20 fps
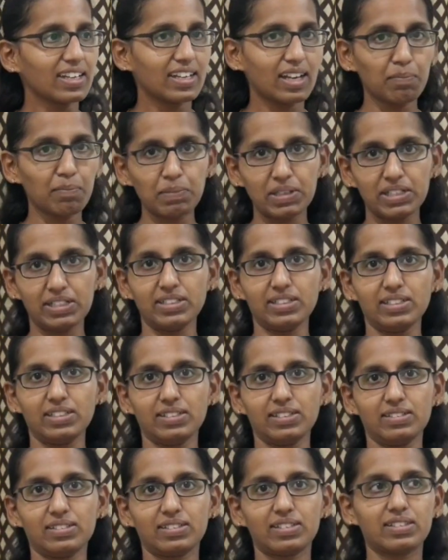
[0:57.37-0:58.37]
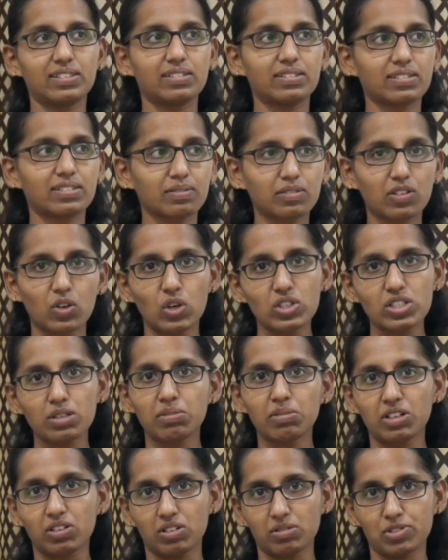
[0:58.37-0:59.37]
நம்ம
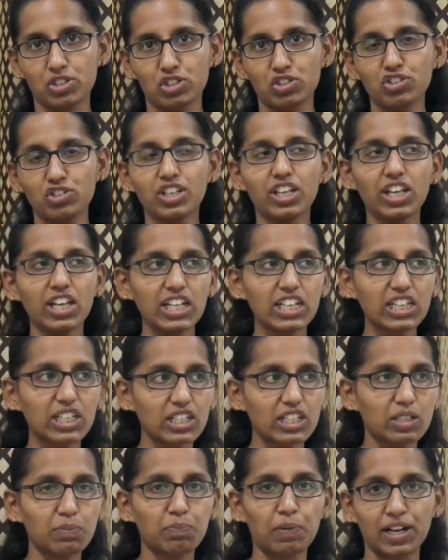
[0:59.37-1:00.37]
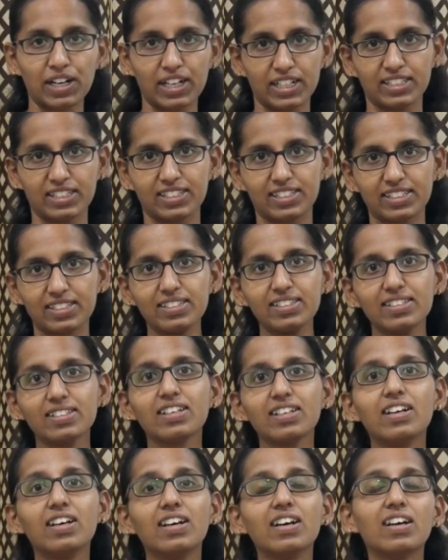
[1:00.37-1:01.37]
க்ளோசிங் பண்ண ஆரம்பிச்சிடும் இந்த இதை பண்ணுறதுக்கு
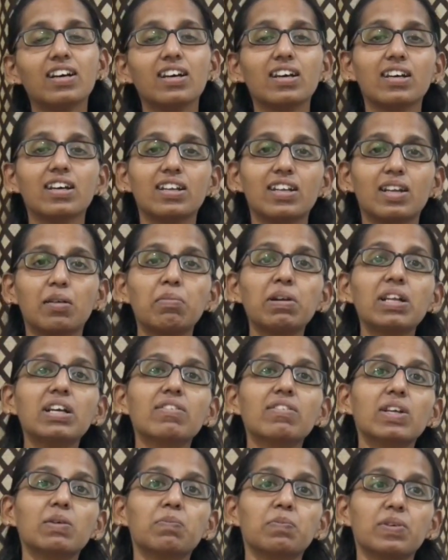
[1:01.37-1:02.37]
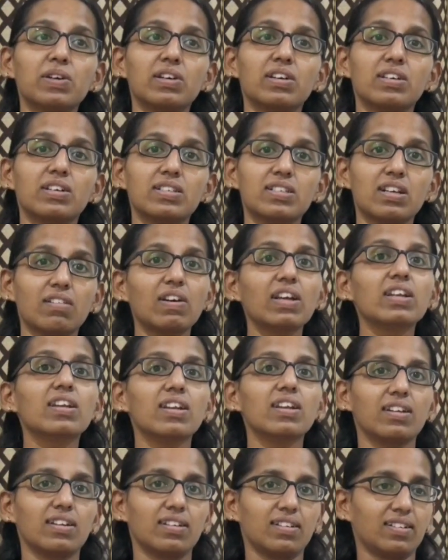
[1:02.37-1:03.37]
நம்மளுக்கு வர சவால்கள்